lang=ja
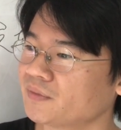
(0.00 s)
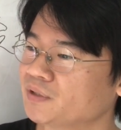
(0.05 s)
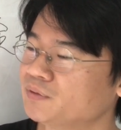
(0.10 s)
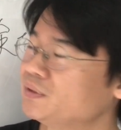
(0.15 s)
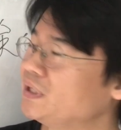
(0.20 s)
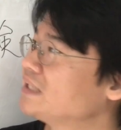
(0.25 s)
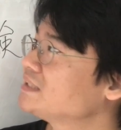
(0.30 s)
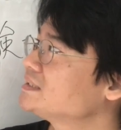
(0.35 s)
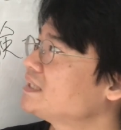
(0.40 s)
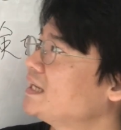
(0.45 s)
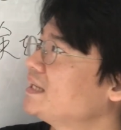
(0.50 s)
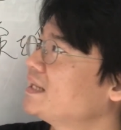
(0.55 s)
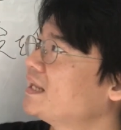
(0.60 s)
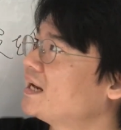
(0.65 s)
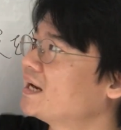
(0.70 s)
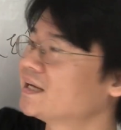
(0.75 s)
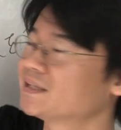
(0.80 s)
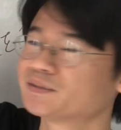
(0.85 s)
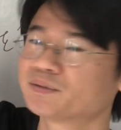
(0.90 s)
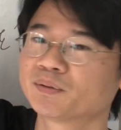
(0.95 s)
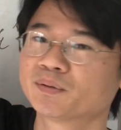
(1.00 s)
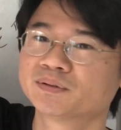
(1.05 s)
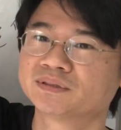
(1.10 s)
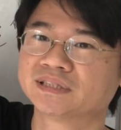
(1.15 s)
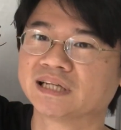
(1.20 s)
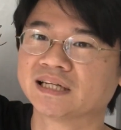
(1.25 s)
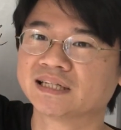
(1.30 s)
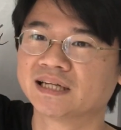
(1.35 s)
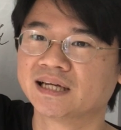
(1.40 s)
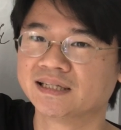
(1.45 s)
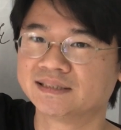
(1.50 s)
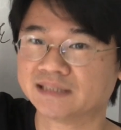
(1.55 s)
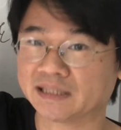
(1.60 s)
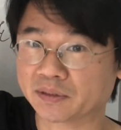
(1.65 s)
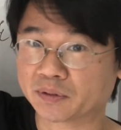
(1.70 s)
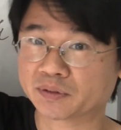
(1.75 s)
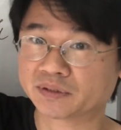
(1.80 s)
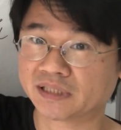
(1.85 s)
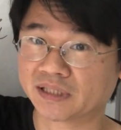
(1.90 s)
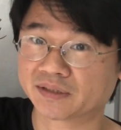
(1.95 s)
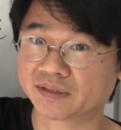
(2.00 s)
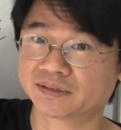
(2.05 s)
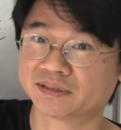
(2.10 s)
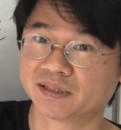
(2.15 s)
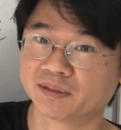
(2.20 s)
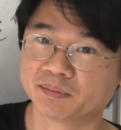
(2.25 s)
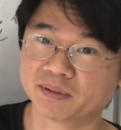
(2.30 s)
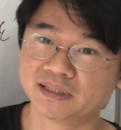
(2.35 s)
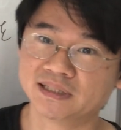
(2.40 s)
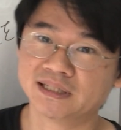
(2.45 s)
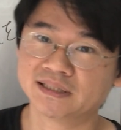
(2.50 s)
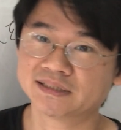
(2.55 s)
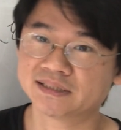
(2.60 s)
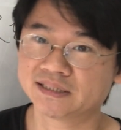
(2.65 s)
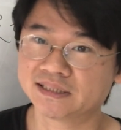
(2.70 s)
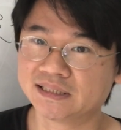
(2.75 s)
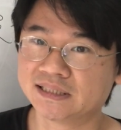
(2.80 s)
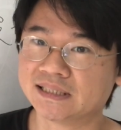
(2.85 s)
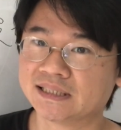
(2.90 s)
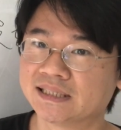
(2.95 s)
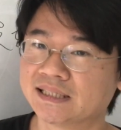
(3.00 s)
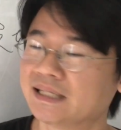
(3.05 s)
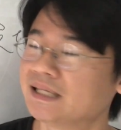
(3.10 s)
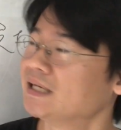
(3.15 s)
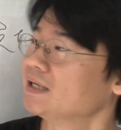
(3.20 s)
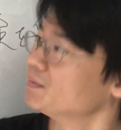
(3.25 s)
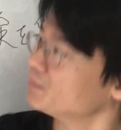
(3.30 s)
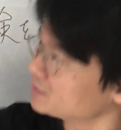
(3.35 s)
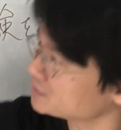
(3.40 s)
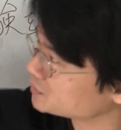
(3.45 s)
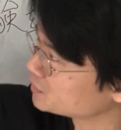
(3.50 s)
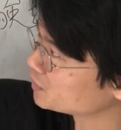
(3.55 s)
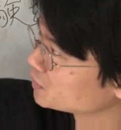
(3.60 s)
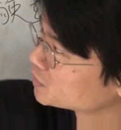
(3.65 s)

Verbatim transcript: 増やしたいなら、そこをざざっとチェックすればいいですし、それを